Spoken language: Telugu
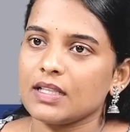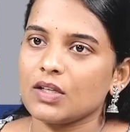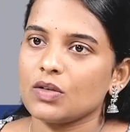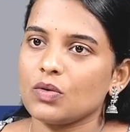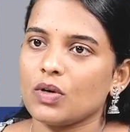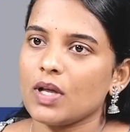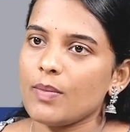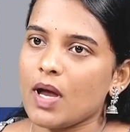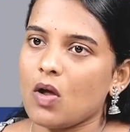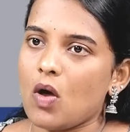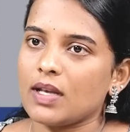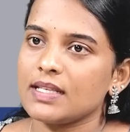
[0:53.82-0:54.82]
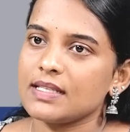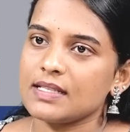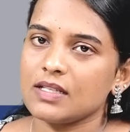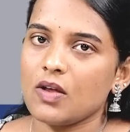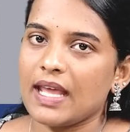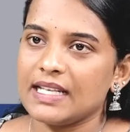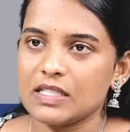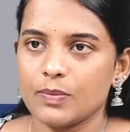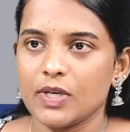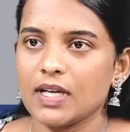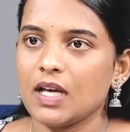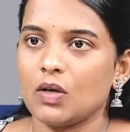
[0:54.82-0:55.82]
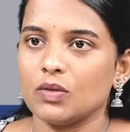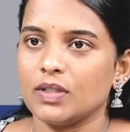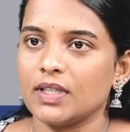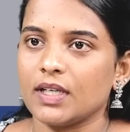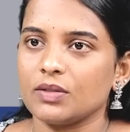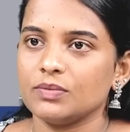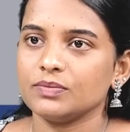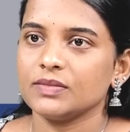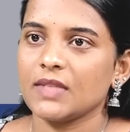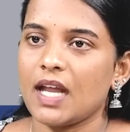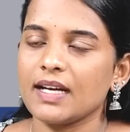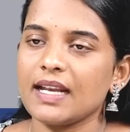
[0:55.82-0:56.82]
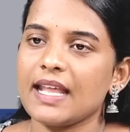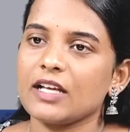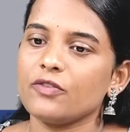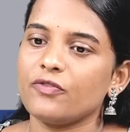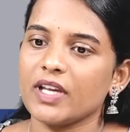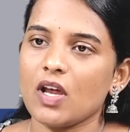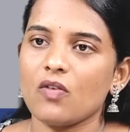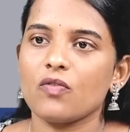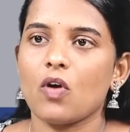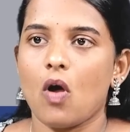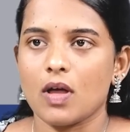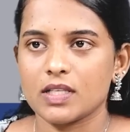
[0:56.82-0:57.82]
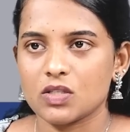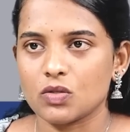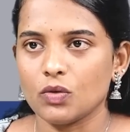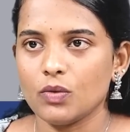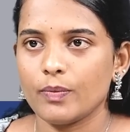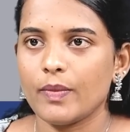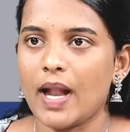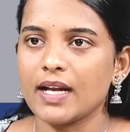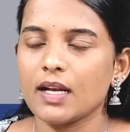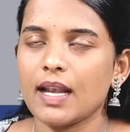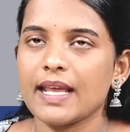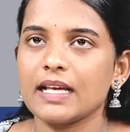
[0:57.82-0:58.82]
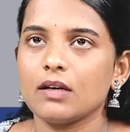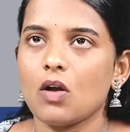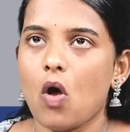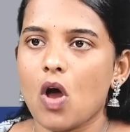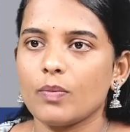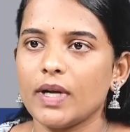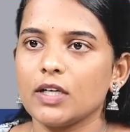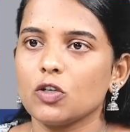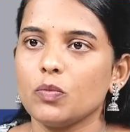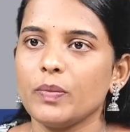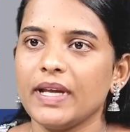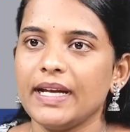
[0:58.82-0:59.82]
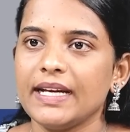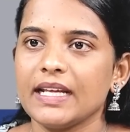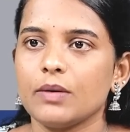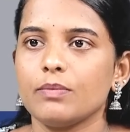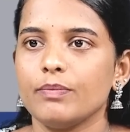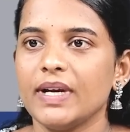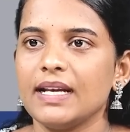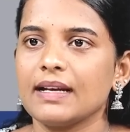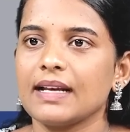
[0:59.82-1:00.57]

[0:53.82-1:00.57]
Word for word: అందరూ కూడా మా కాలేజెస్లో ఎలిజిబుల్గా ఉంటారు అంటే లైక్ ఫ్రీ ఆఫ్ కాస్ట్తో అంటే లైక్ నార్మల్ టు మీడియం మిడిల్